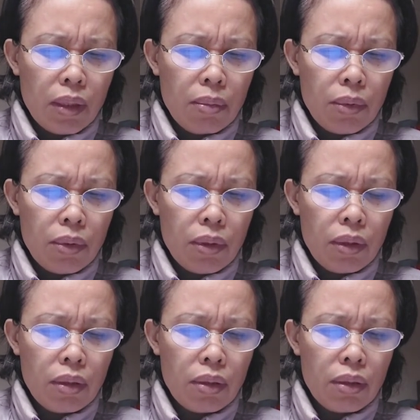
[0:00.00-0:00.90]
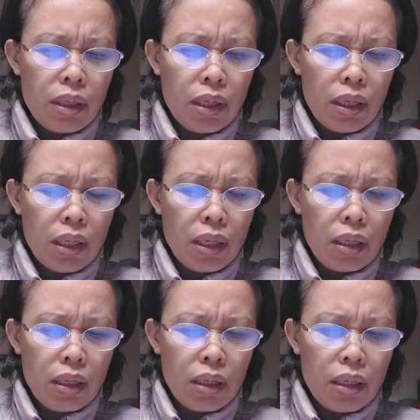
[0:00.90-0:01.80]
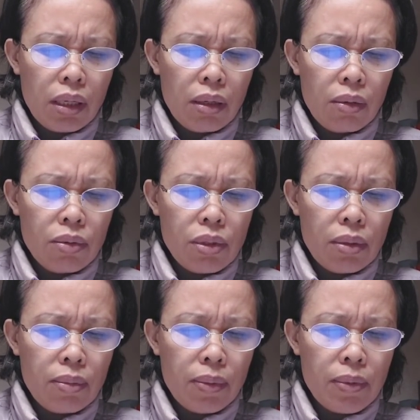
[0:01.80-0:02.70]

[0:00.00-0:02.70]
more interlocking inclusive of